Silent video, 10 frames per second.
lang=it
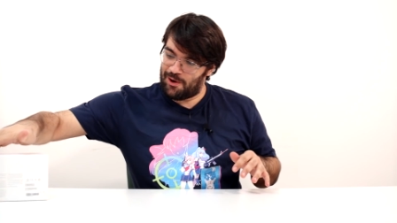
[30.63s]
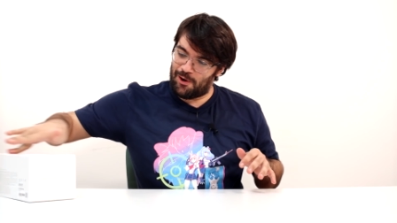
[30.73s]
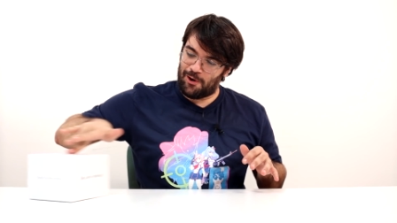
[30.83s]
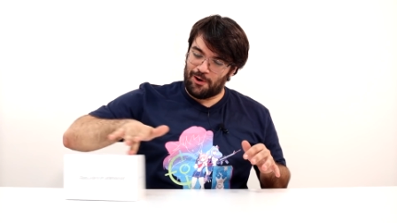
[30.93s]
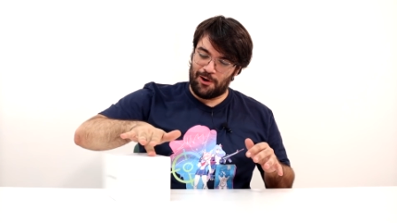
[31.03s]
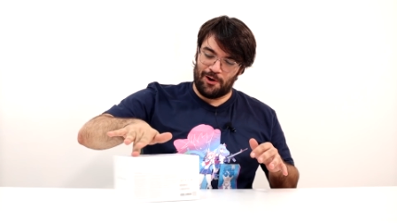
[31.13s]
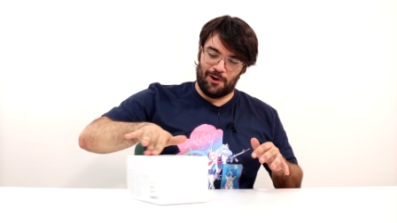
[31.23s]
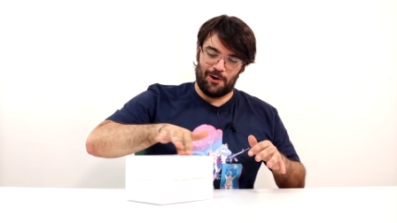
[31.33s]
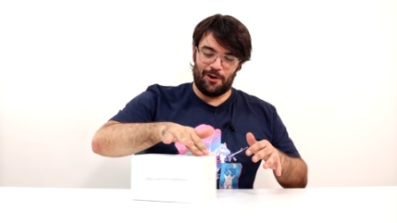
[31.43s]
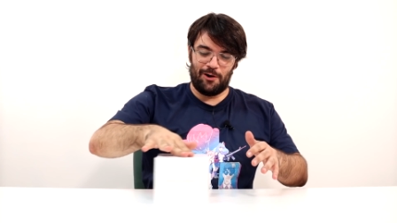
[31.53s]

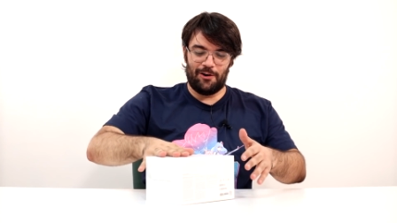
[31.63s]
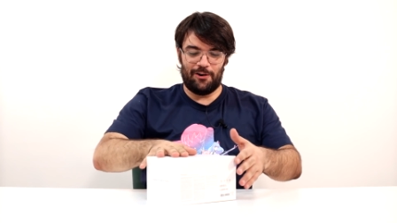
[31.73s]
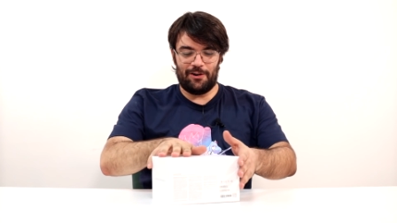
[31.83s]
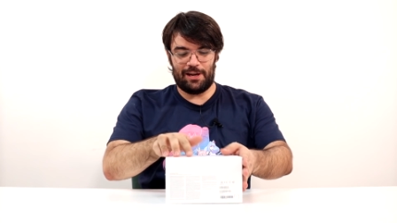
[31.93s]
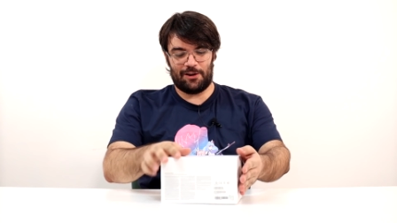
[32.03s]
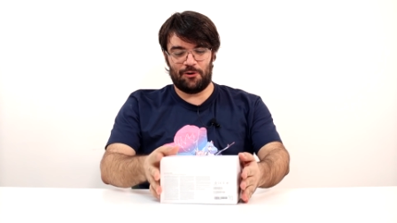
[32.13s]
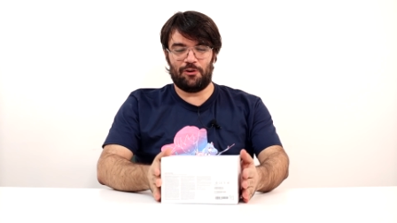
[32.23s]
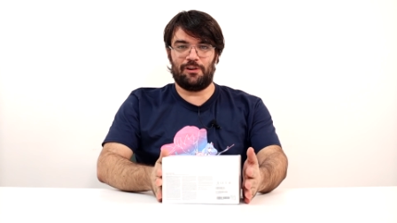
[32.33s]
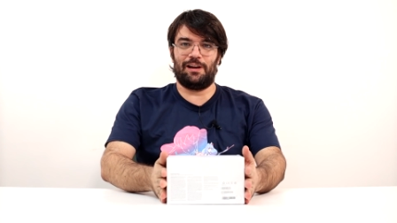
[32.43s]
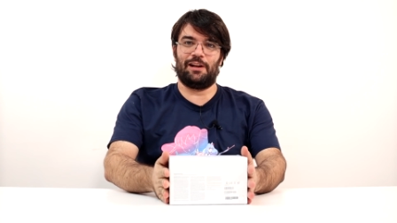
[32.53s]
Oh,
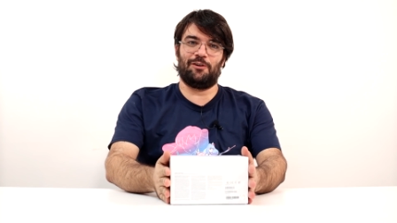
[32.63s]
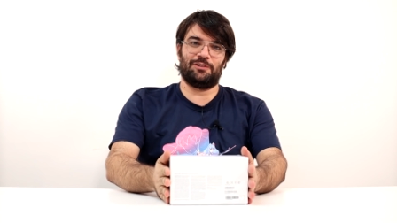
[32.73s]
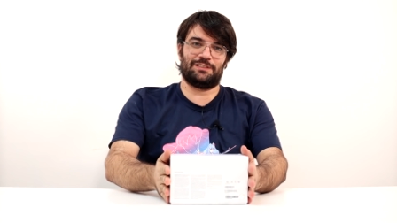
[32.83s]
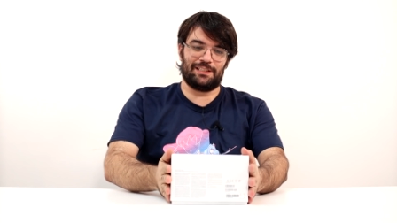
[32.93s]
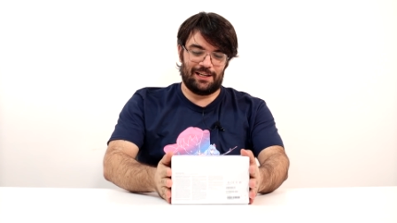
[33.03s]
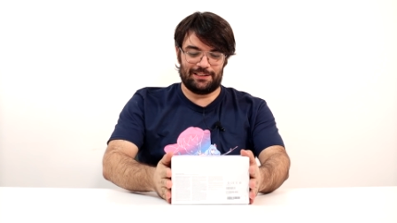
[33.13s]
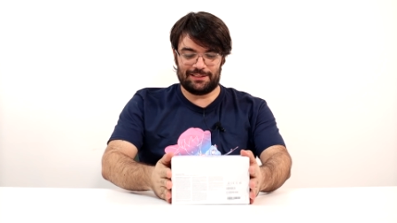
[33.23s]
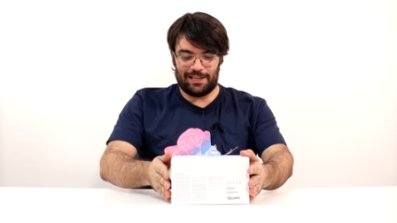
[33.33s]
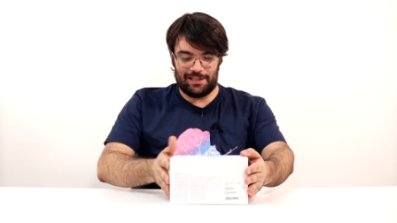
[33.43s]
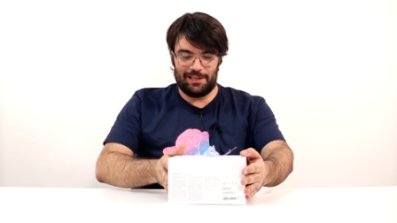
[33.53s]
ecco la nostra
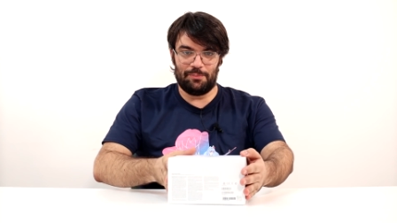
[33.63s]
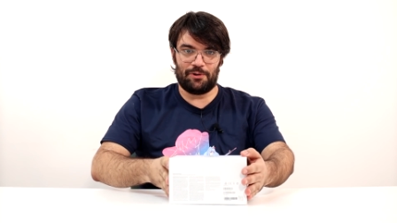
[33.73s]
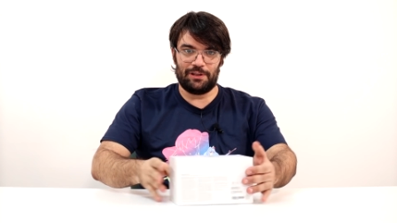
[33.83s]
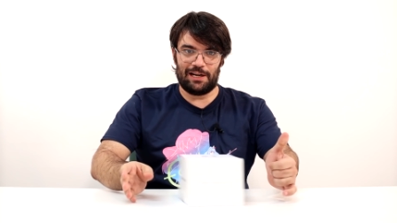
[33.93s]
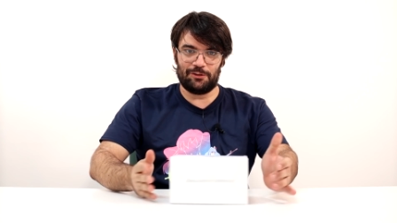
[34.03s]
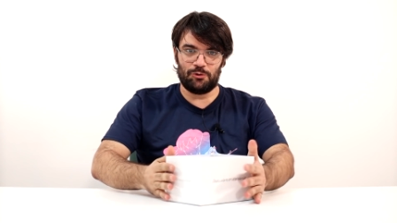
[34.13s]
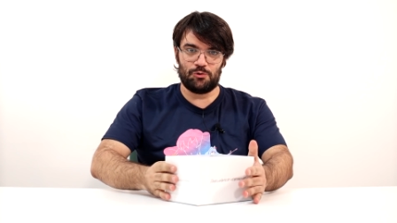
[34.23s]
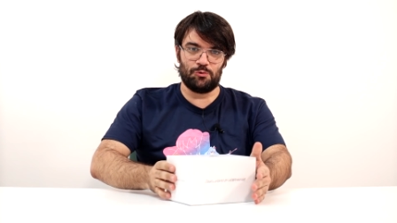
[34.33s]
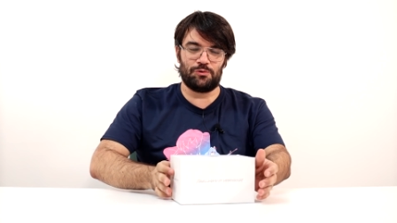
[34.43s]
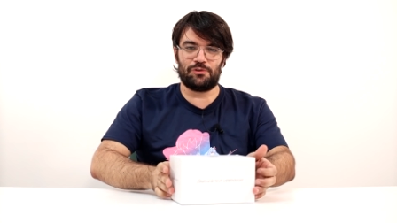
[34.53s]
Stadia, però dal lato
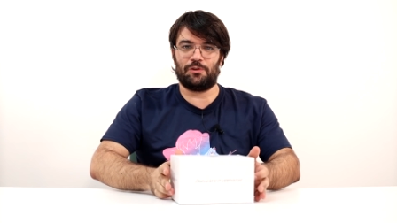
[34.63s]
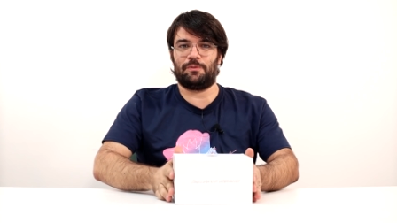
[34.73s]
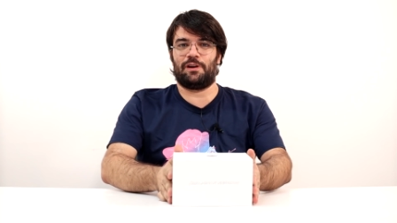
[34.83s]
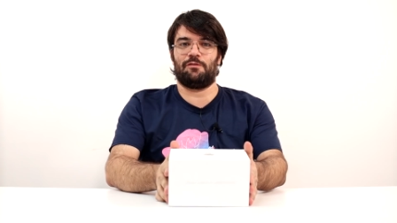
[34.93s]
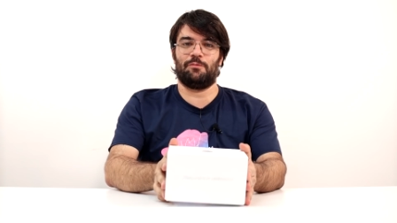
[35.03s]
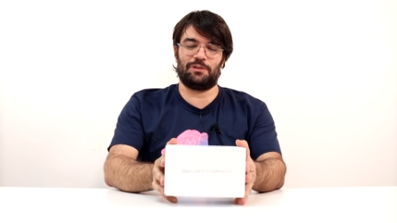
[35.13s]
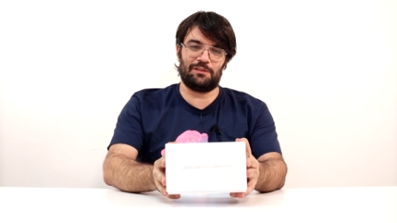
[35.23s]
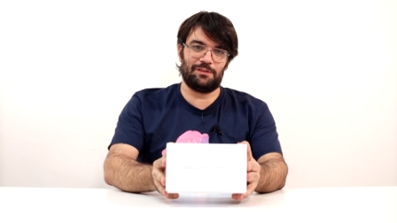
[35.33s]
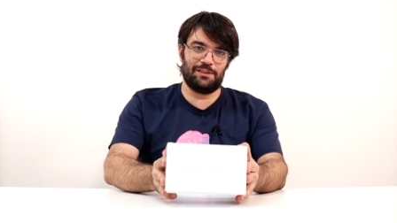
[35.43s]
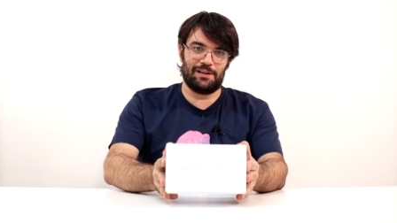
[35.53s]
giusto, perché come
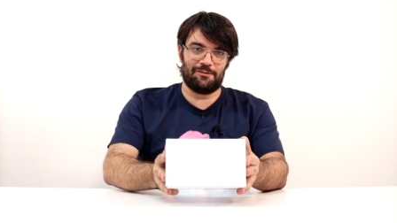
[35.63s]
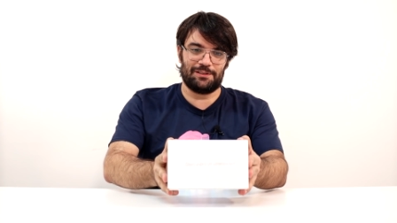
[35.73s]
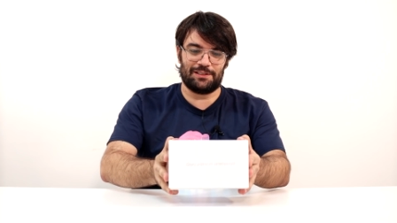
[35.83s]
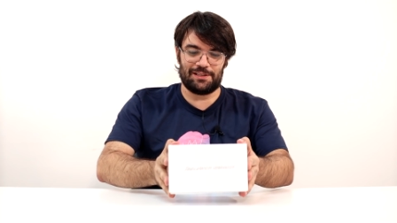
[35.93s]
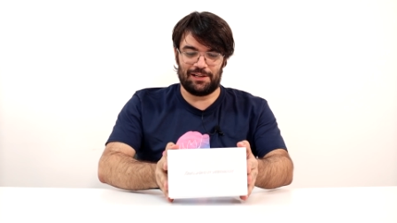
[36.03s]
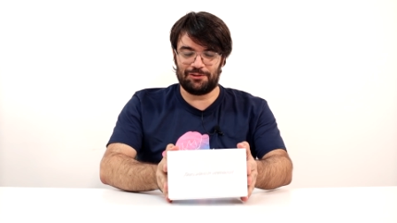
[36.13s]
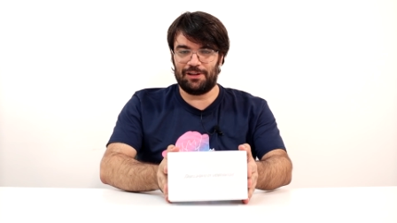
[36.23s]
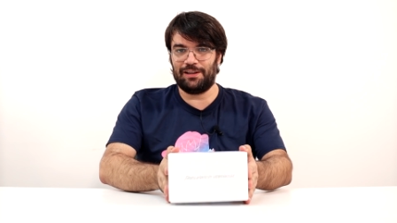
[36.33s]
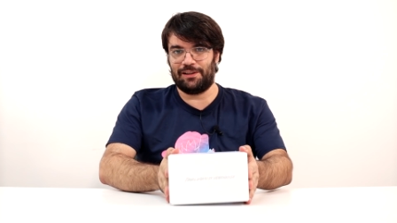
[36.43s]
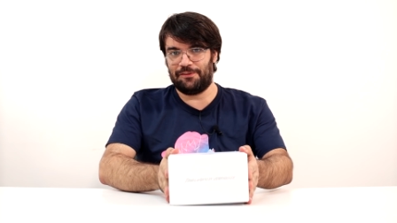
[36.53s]
potete vedere questa
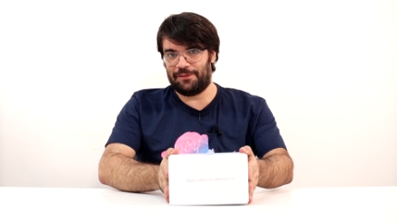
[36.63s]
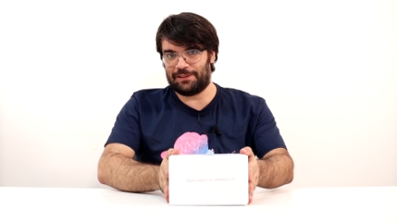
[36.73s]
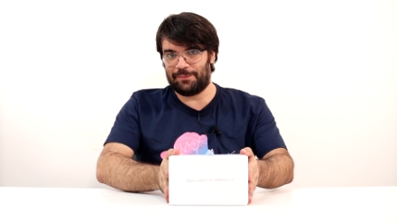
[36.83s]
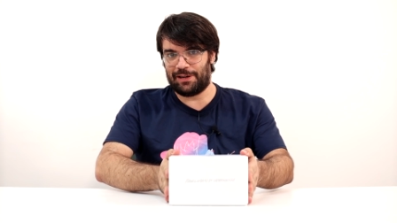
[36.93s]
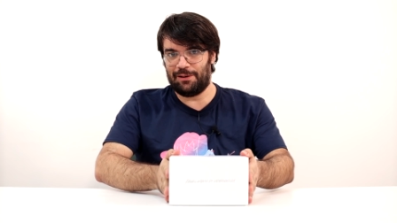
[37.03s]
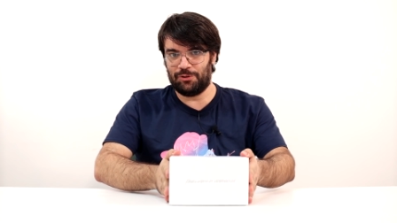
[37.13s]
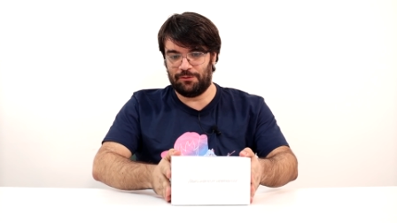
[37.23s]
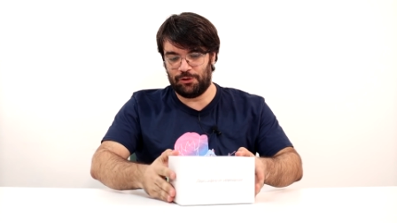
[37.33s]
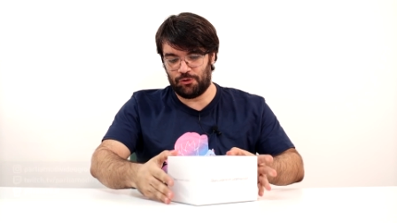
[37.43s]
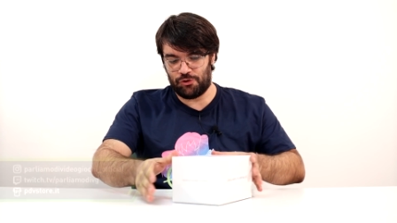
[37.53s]
scatola è griffata, parliamo di
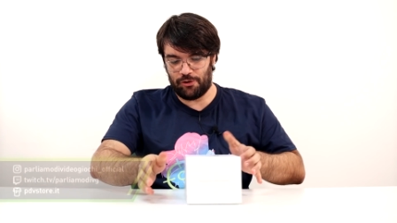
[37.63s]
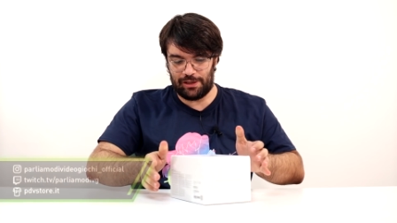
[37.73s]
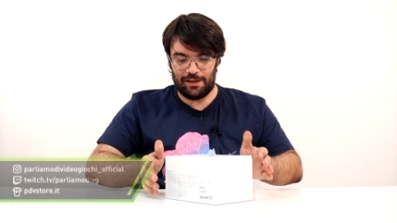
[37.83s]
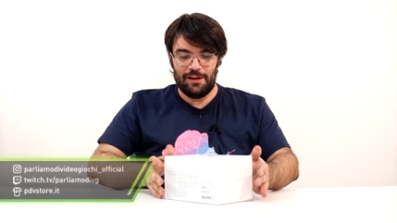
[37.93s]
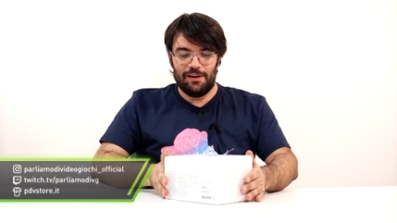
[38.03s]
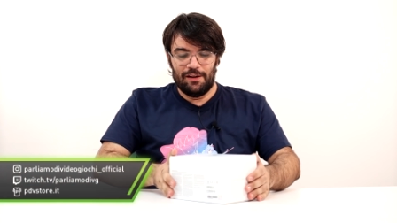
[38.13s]
videogiochi.